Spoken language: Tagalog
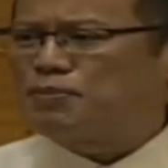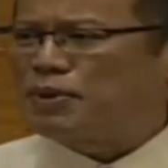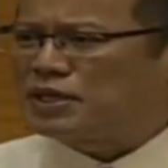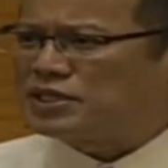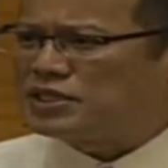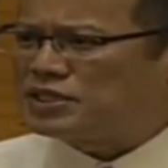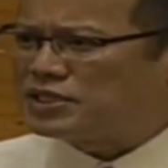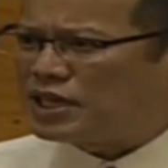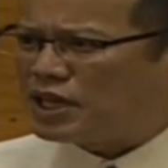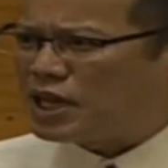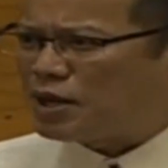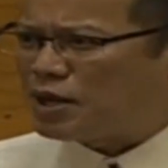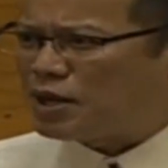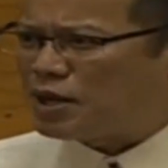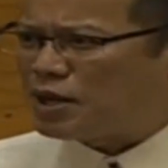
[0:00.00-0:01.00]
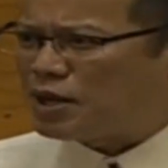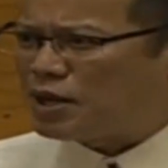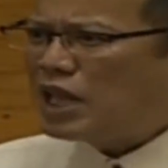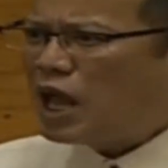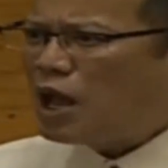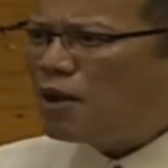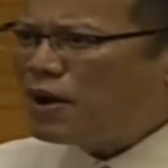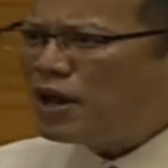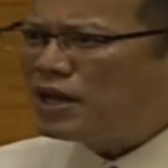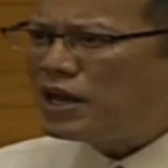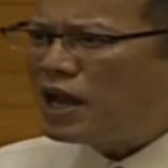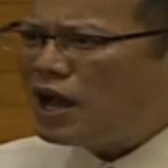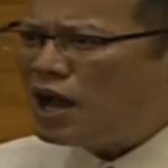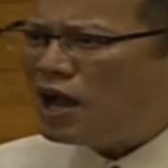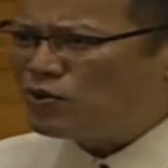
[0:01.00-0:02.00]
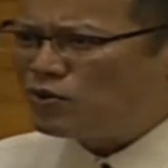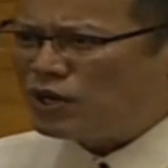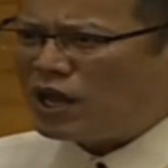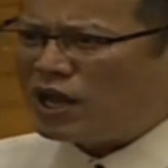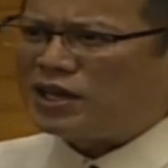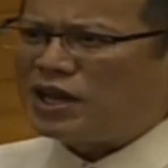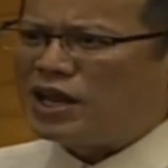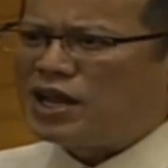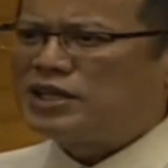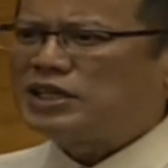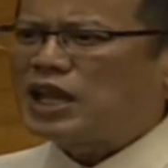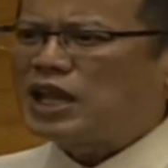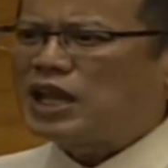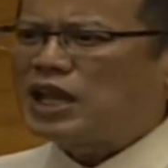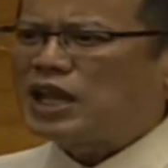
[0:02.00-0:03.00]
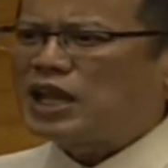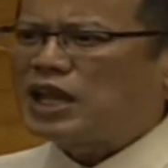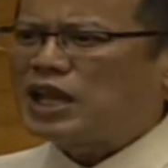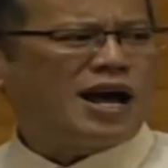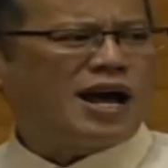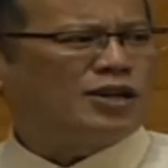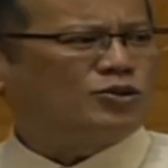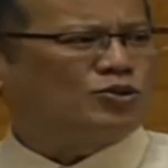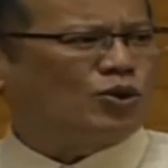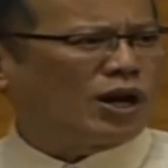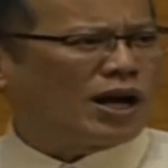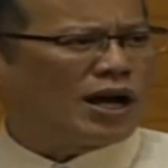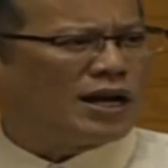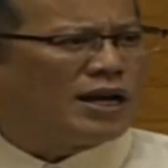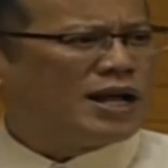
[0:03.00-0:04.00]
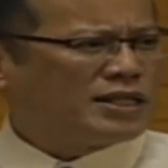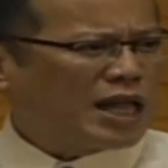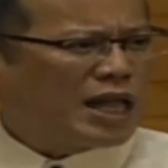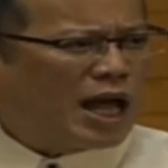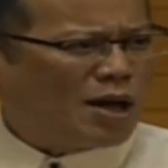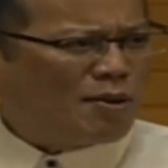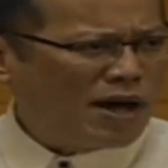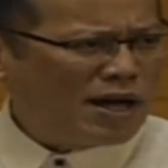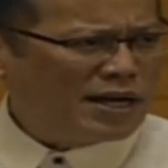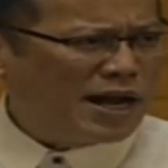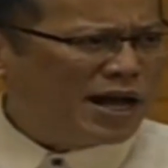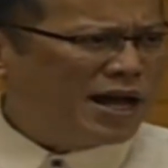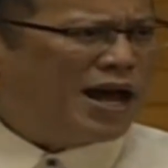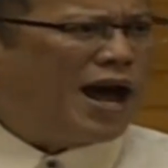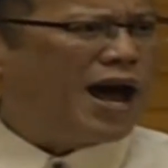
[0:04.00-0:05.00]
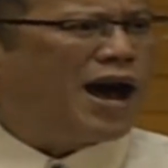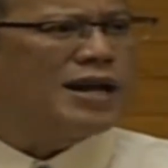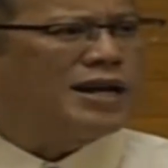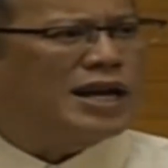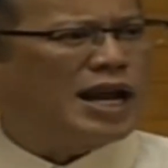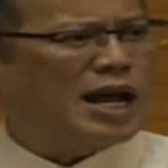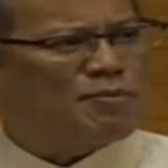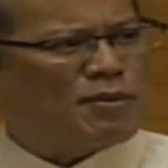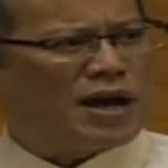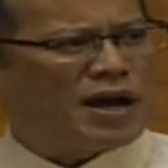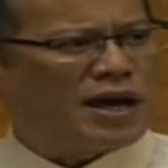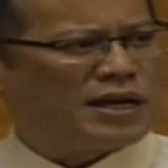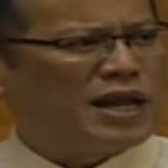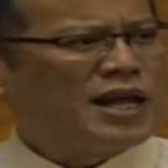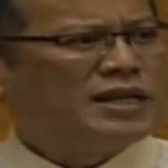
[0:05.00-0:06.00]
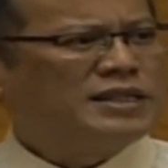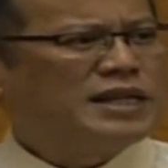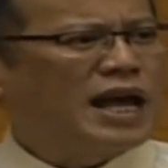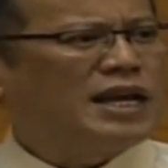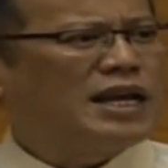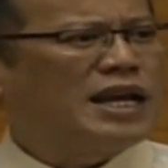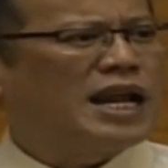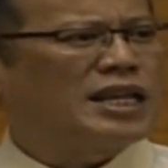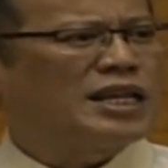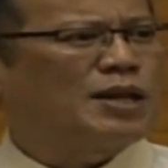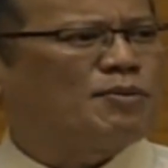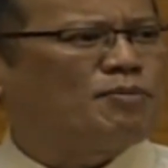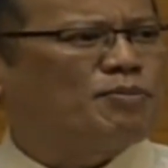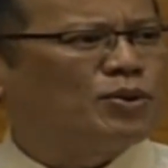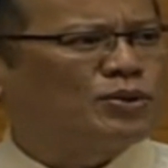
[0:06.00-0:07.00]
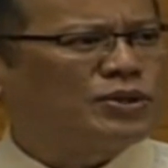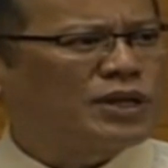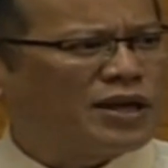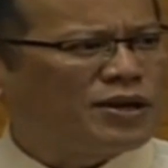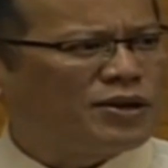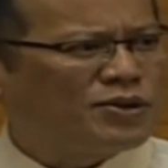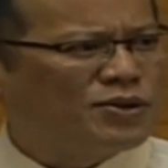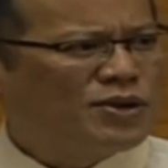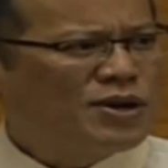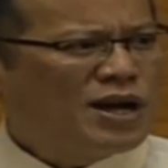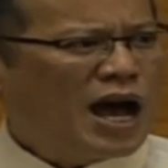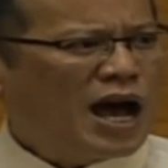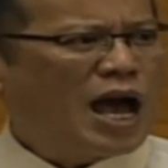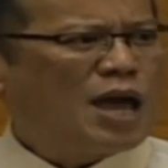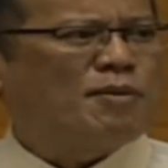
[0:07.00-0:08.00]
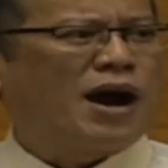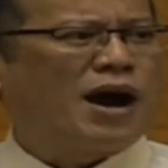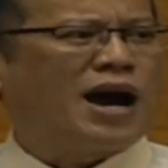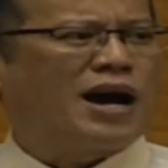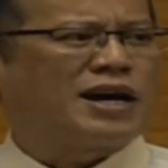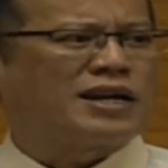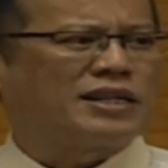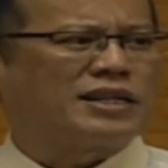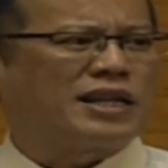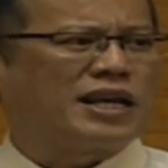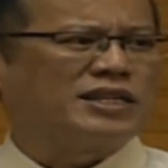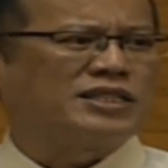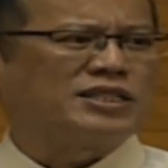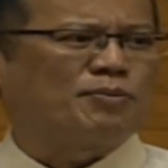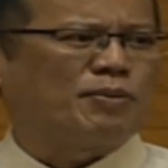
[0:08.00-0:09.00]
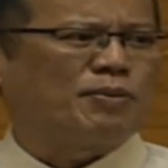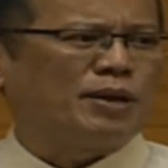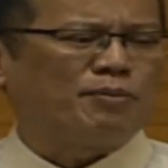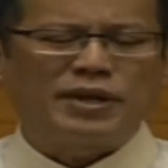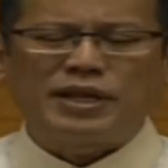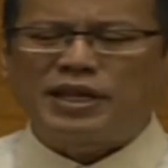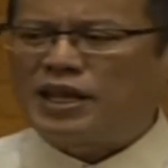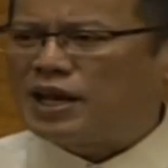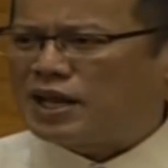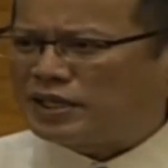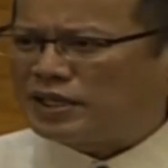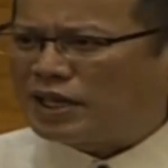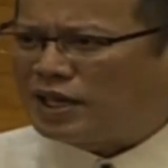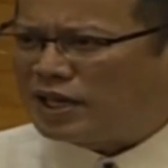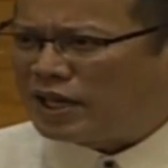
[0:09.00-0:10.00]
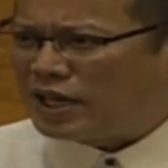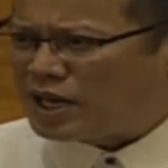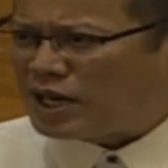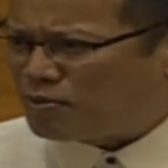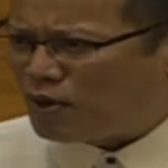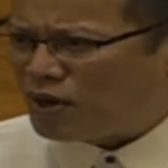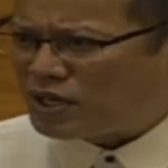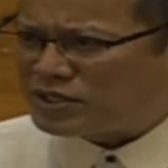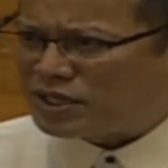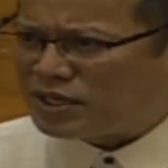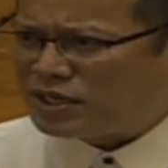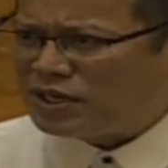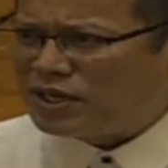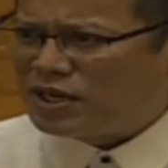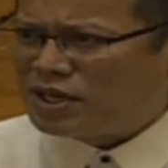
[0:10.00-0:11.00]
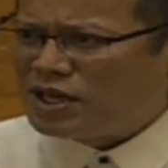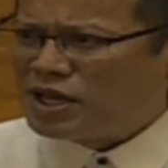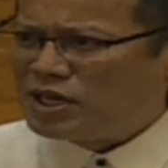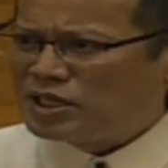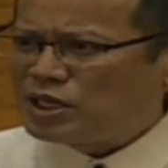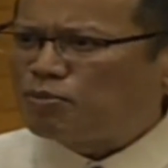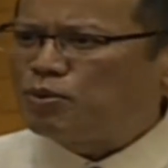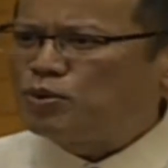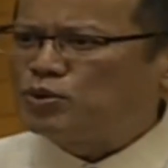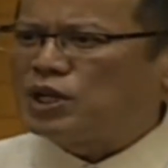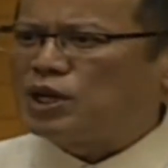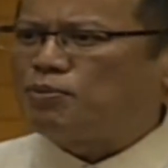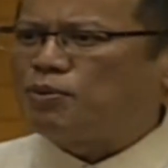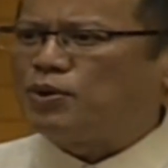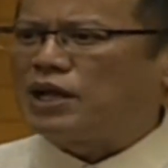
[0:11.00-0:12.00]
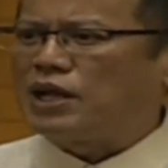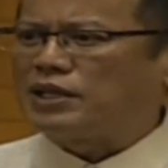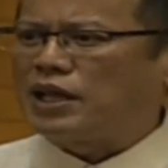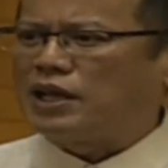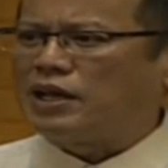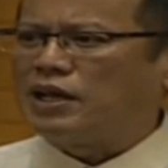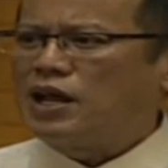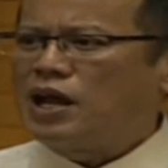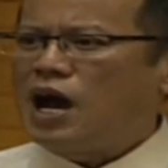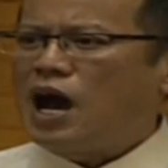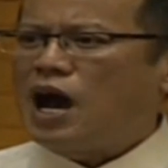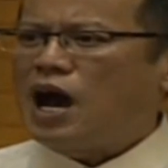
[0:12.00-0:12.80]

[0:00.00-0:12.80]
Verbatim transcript: pagsisikap Tama na ang unahan, tama na ang tulakan, tama na ang lamangan dahil lahat naman po tayo ay makakarating sa minimiti nating kinabukasan. Tapusin na po natin ang